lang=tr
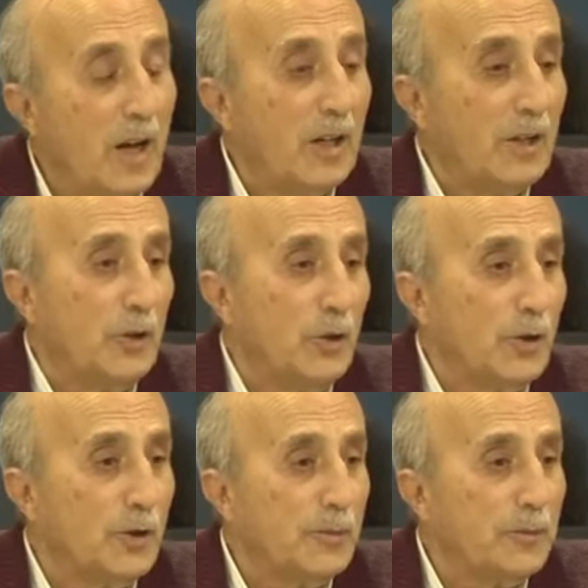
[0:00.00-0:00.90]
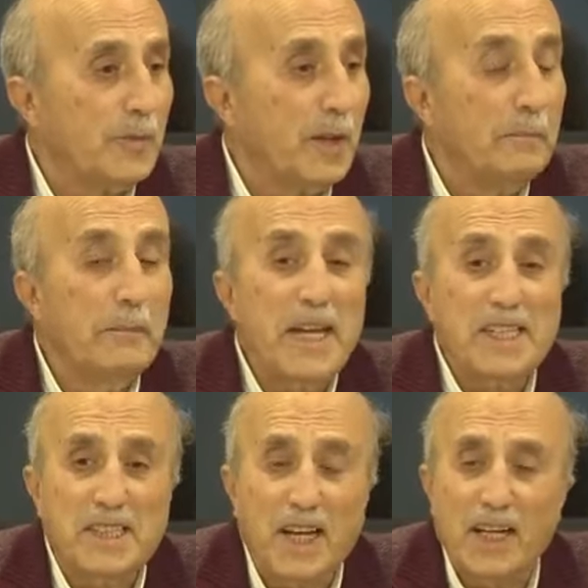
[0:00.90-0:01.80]
anlatıyor.
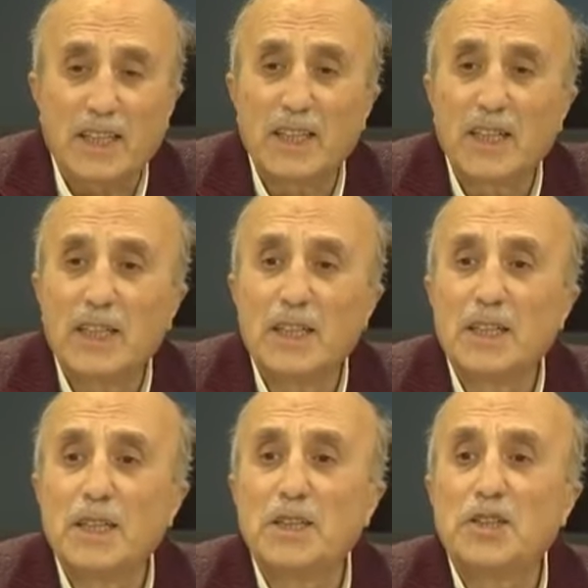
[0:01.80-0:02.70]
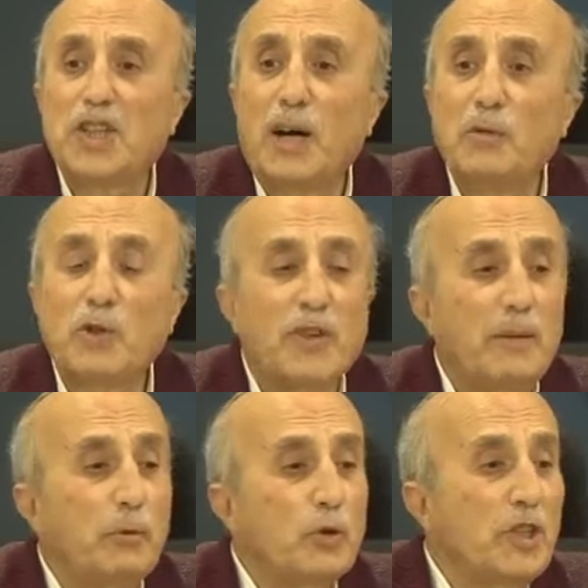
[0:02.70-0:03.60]
5 saat çamur
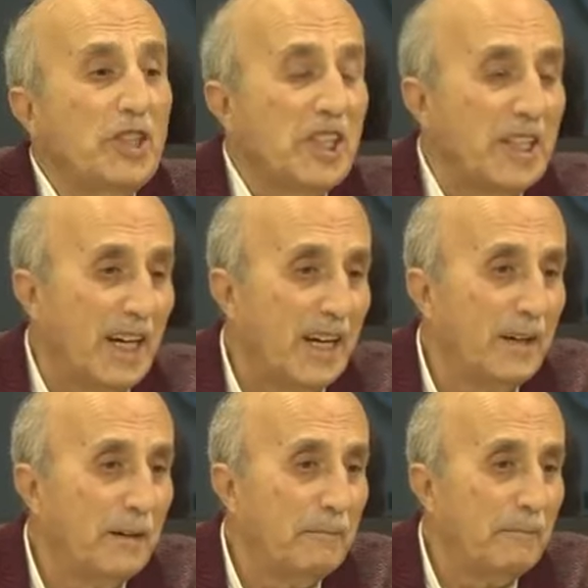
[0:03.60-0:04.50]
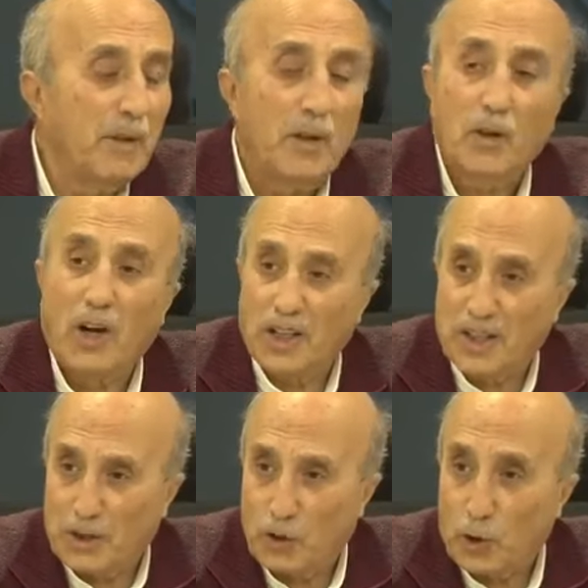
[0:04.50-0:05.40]
ve buz içinde
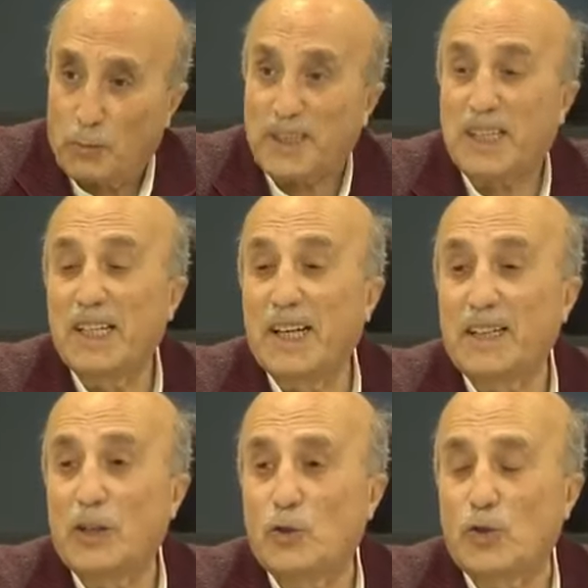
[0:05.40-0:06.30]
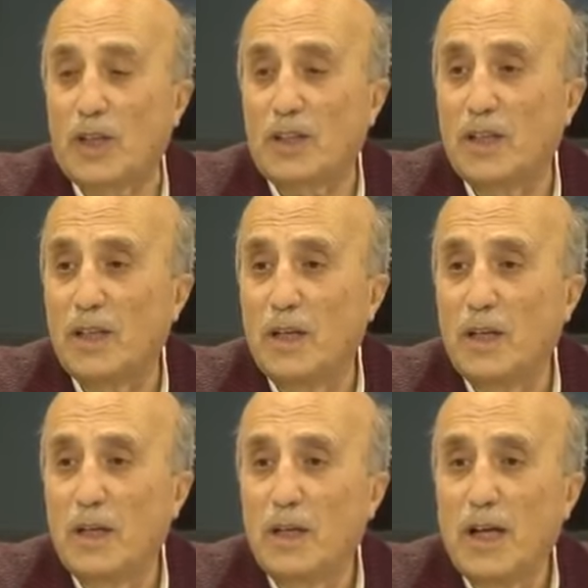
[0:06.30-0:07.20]
kaldık diyor. Pasinler'de üstad.
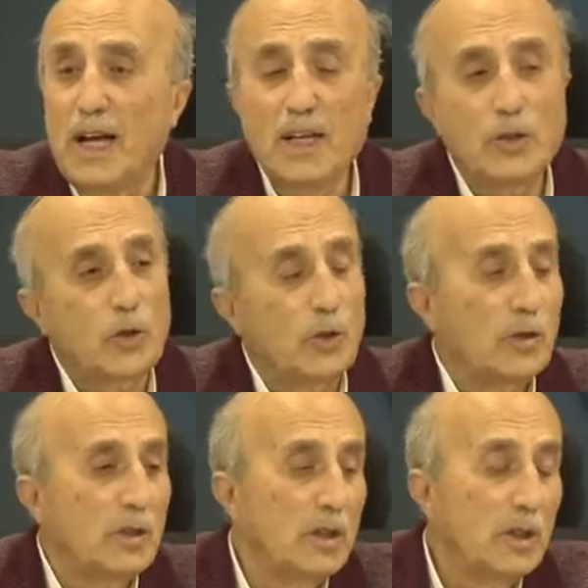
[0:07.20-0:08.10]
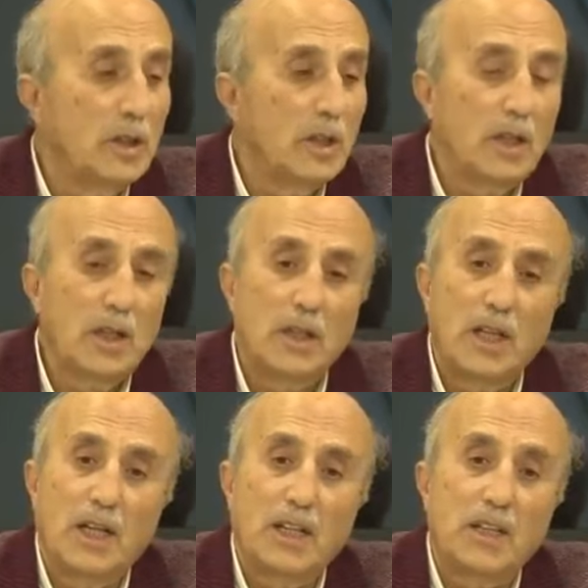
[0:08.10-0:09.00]
En son
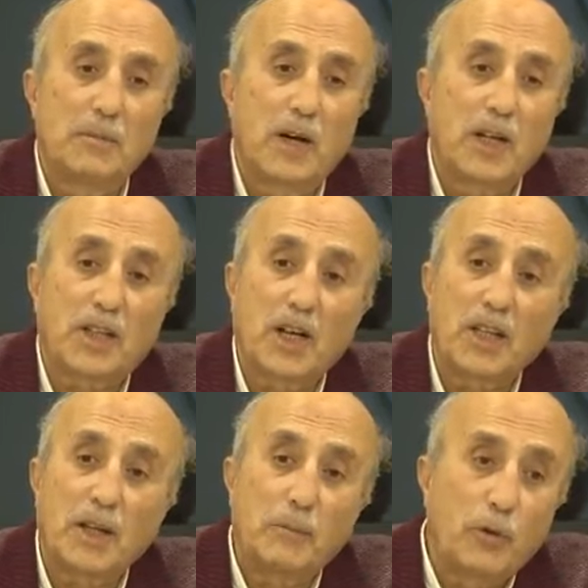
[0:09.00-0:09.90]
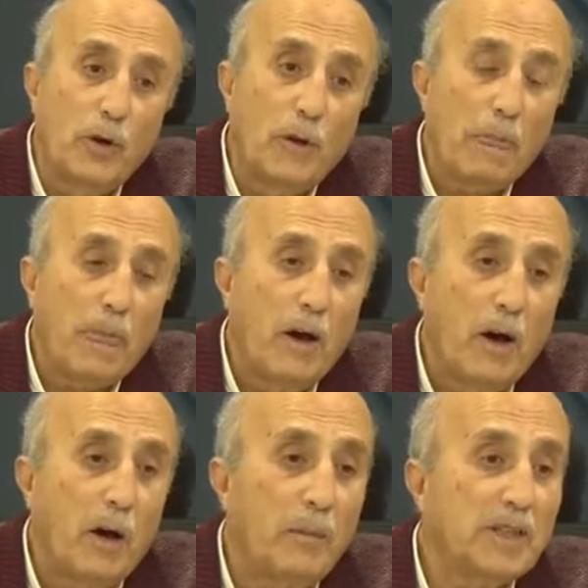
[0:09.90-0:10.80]
dinlediğim hatırada bu.
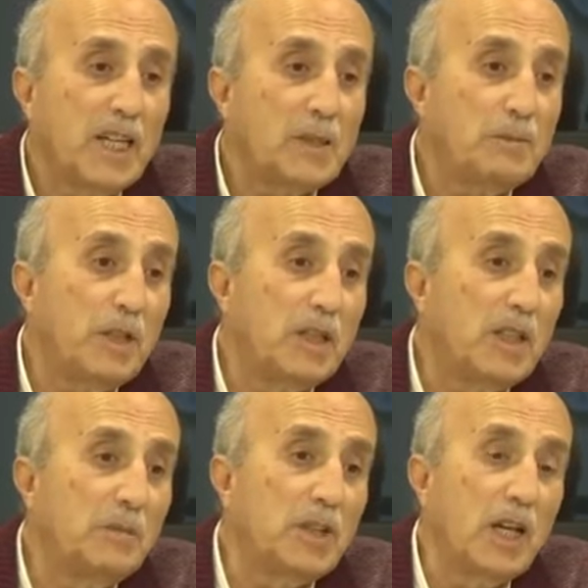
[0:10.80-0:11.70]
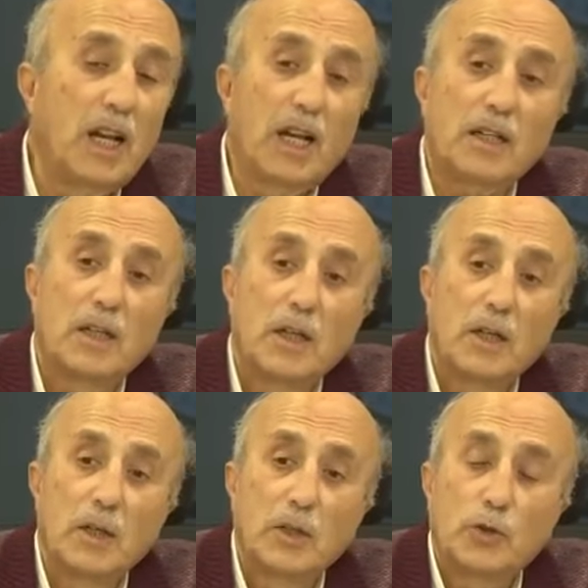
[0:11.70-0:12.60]
Ama tespit ettiğim şeyler
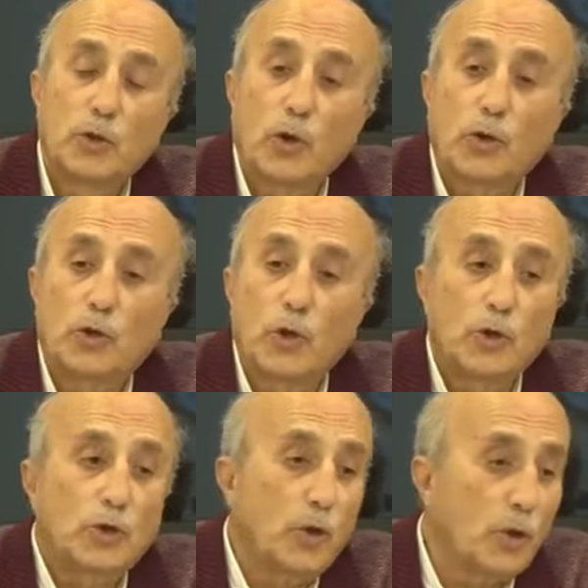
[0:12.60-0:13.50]
çok çok